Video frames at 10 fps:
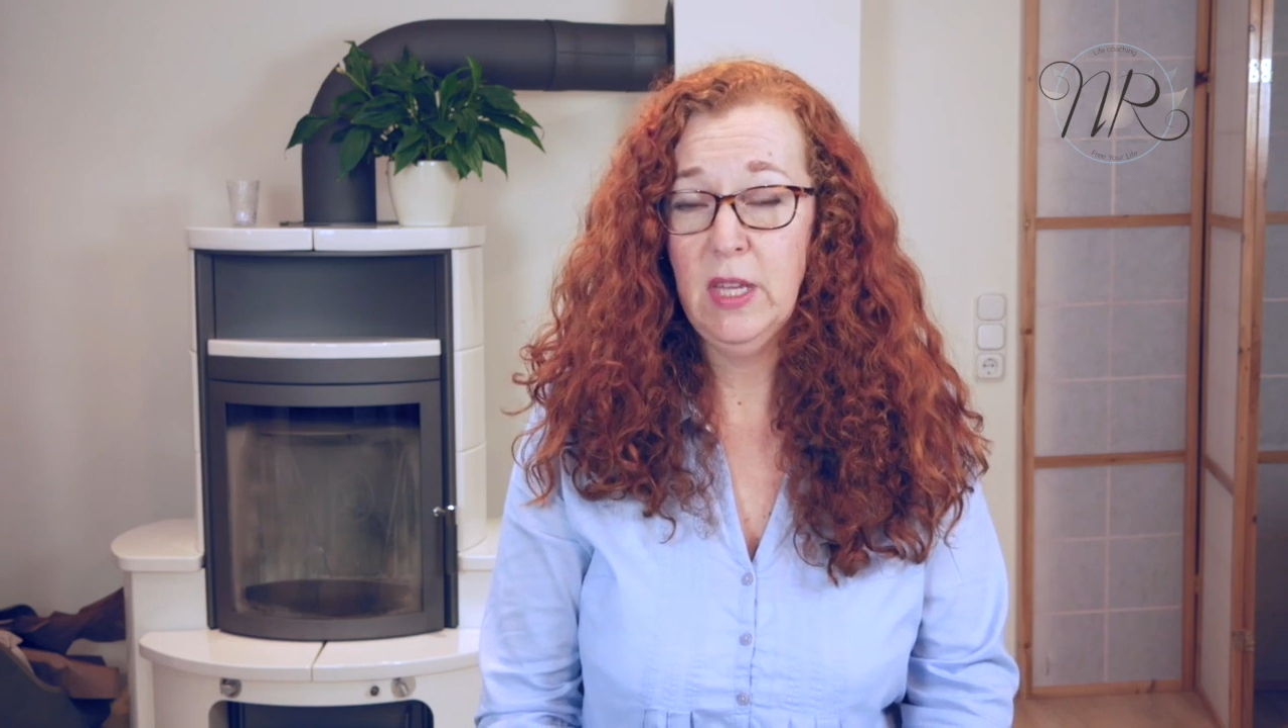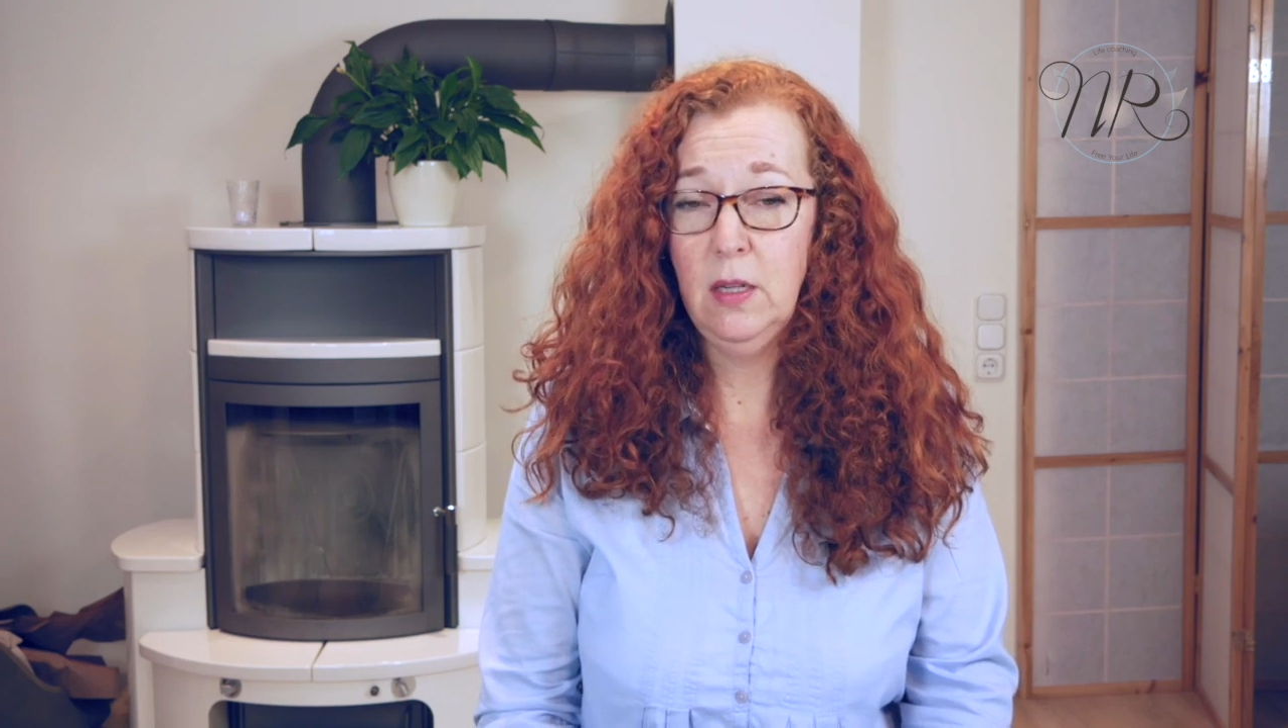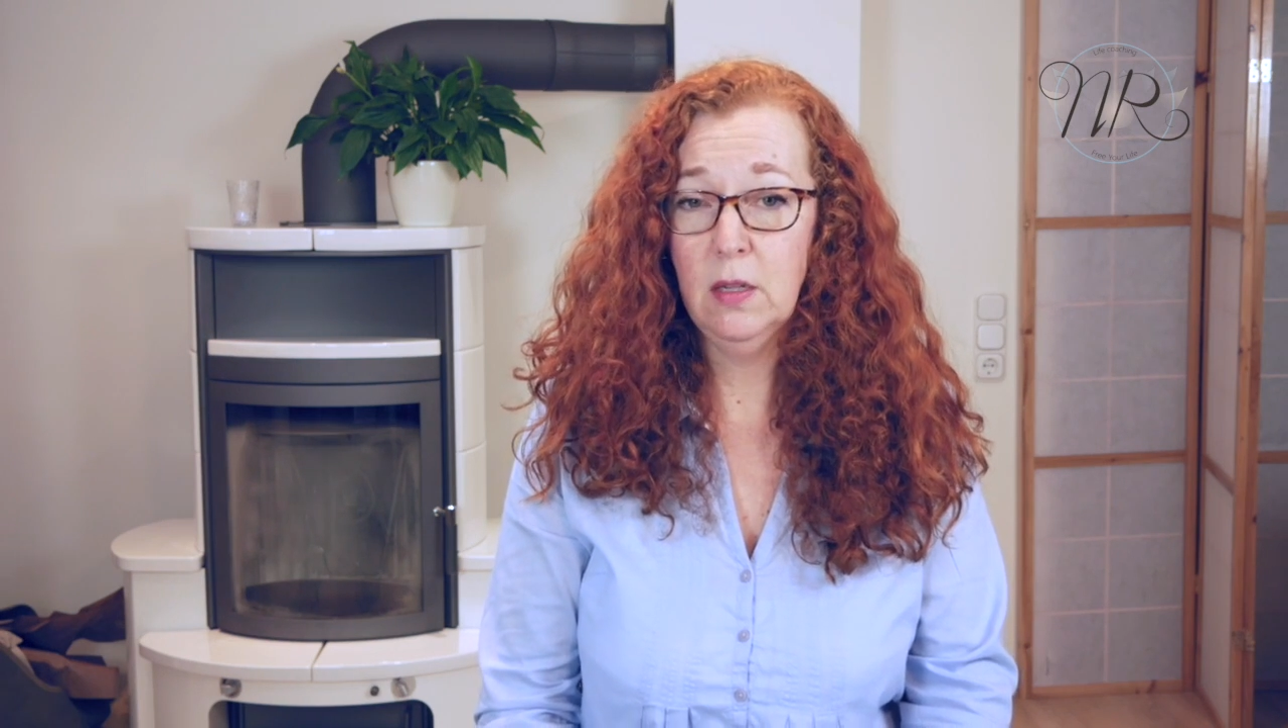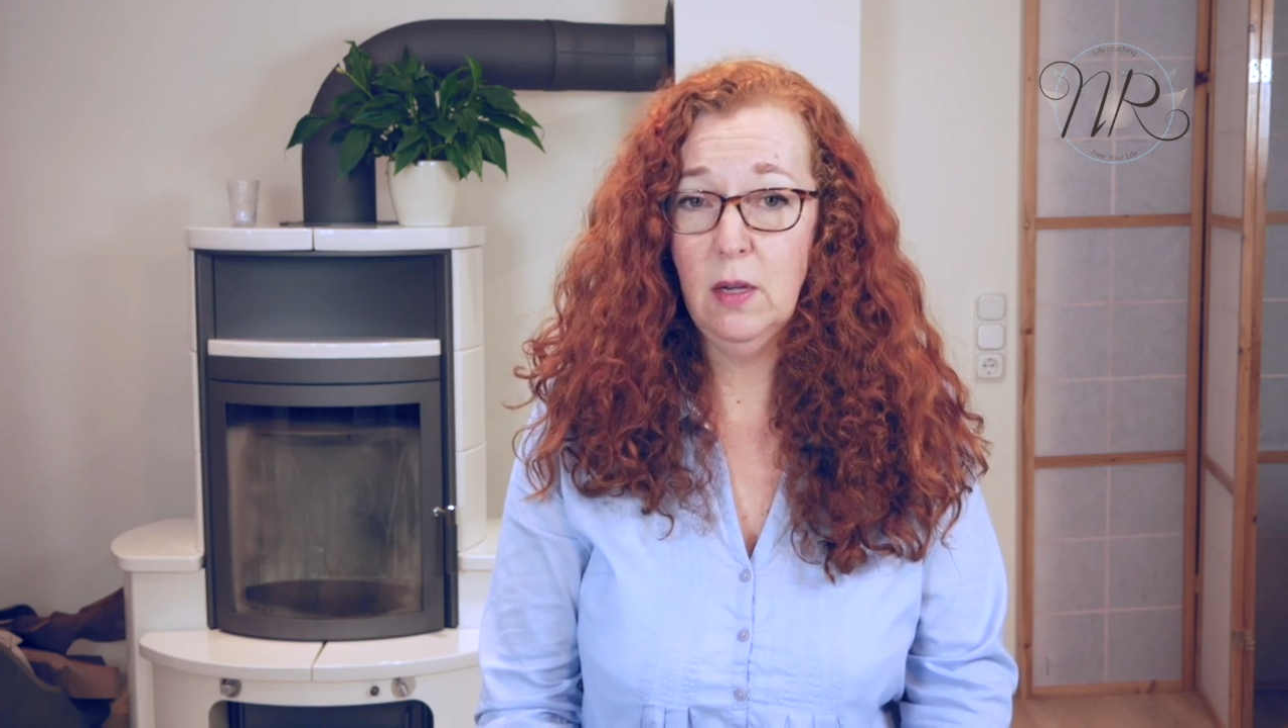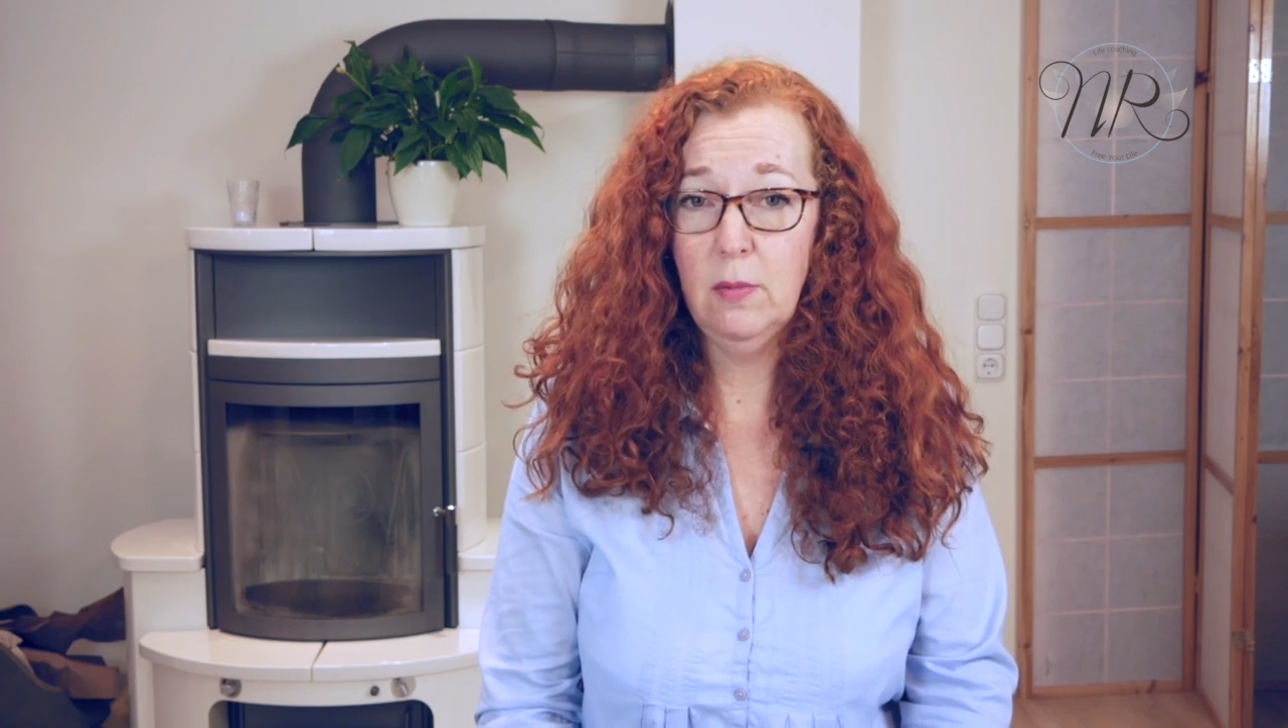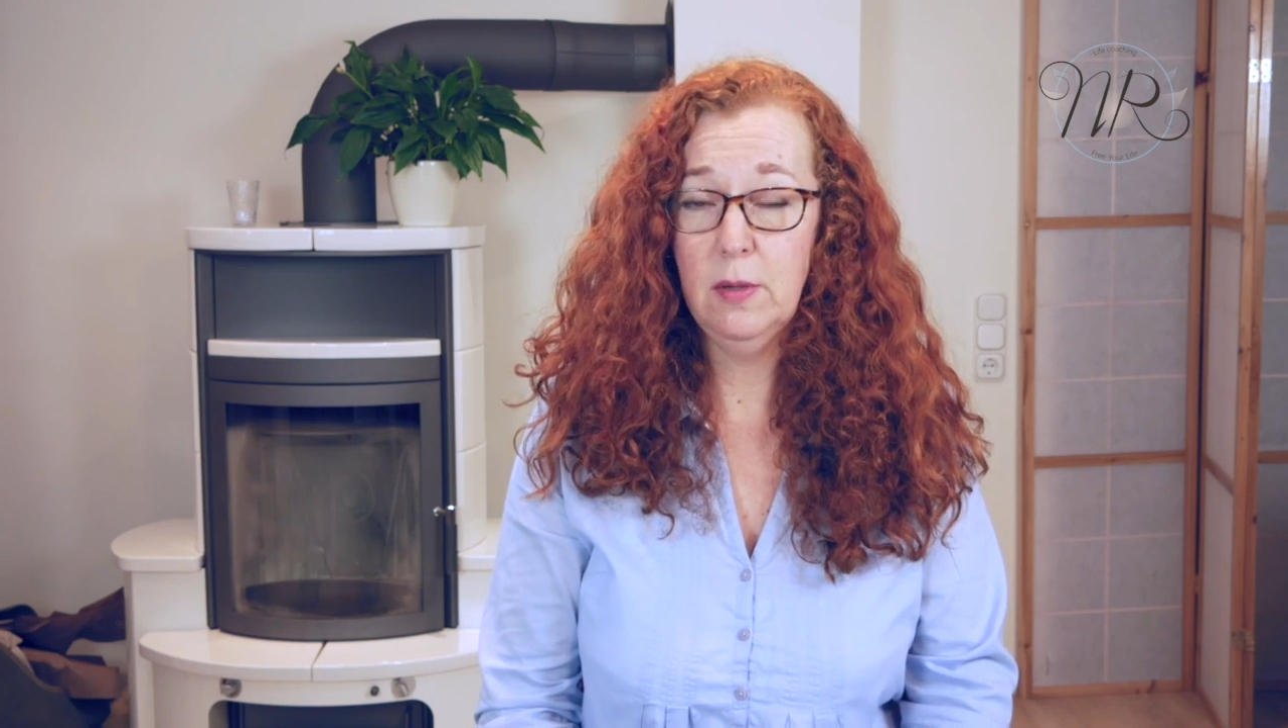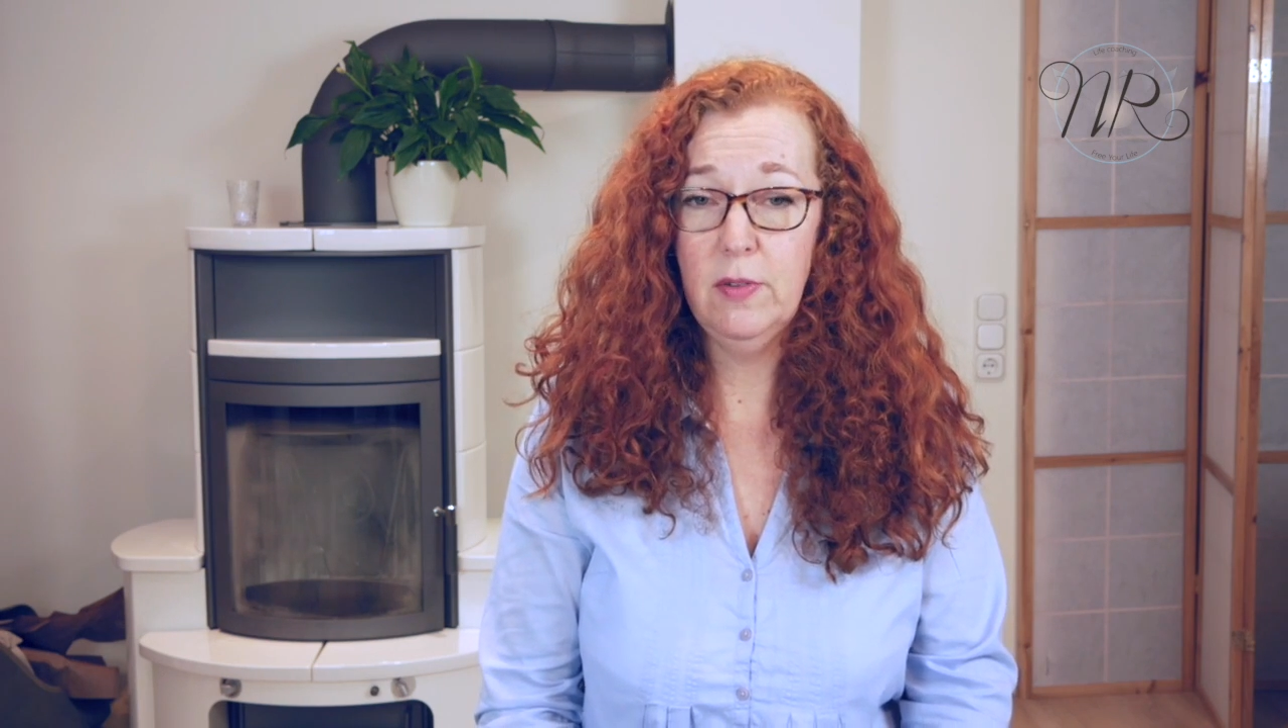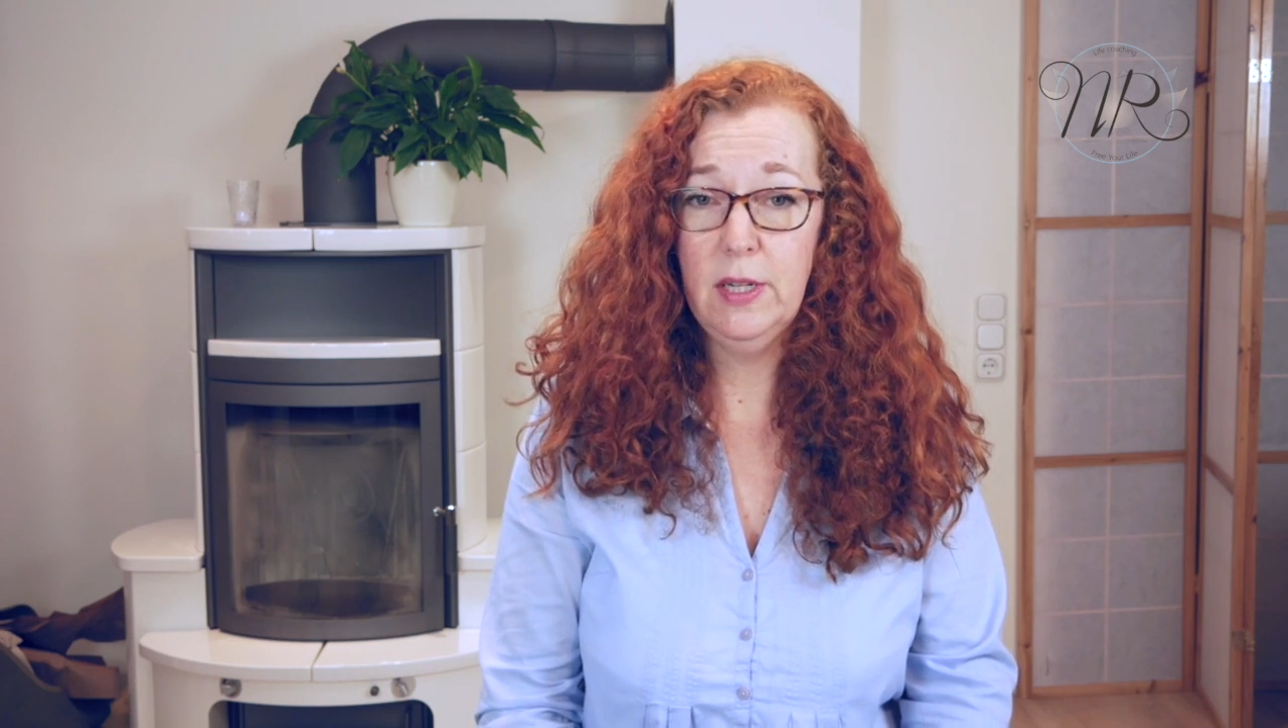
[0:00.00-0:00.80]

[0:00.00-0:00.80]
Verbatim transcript: Na, aber